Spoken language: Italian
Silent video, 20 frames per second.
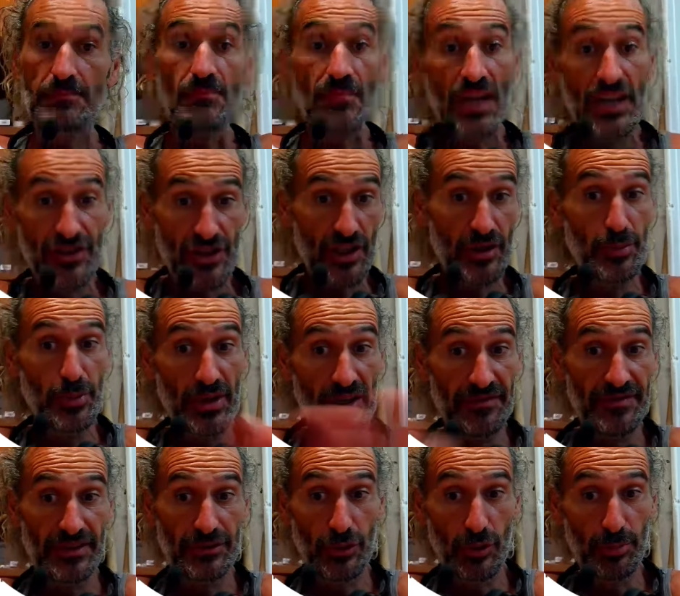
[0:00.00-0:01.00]
e c'è chi pure ha
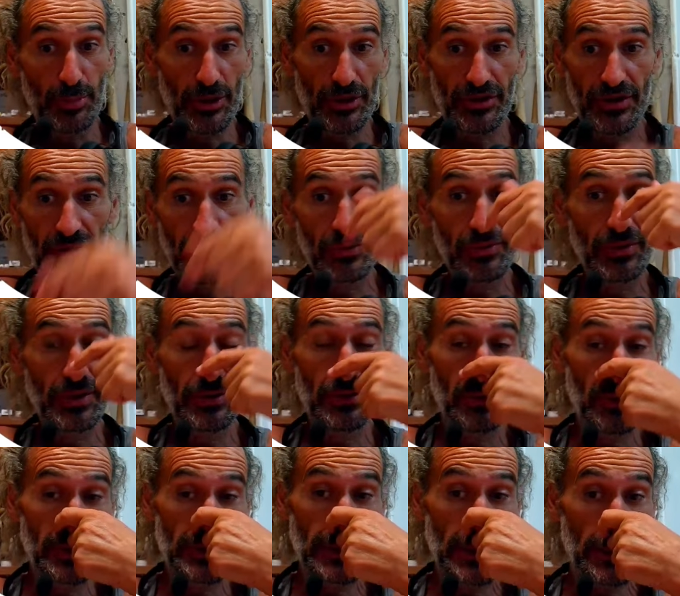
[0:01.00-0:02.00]
fatto il port in coda con
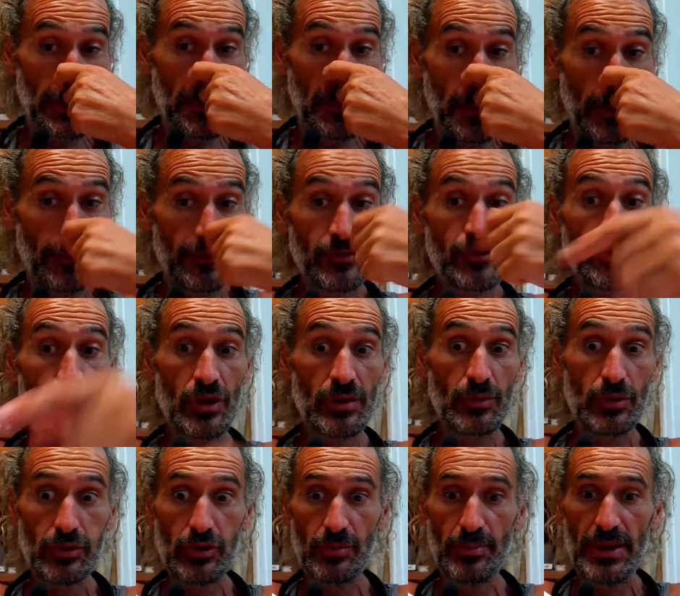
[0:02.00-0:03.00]
questa roba e funziona
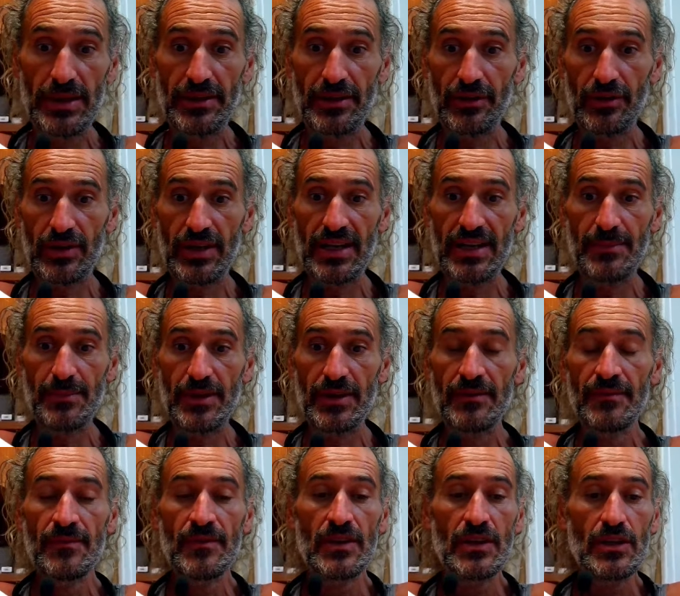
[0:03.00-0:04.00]
molto bene Rock
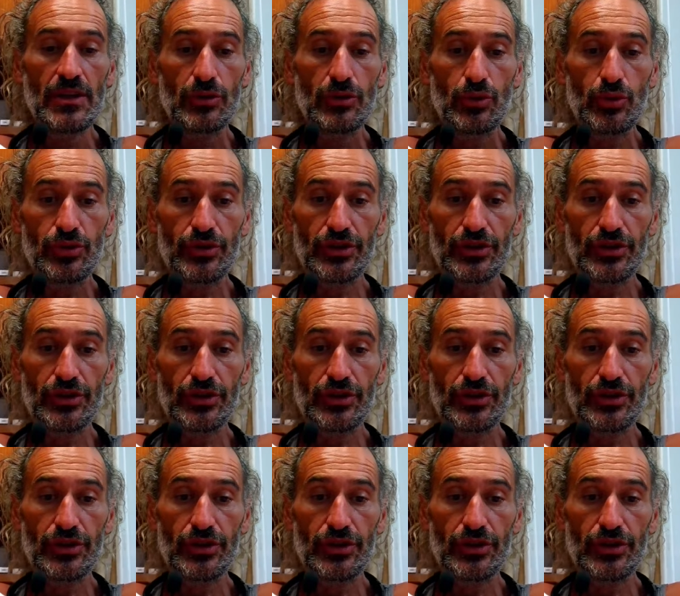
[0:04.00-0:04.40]
tutti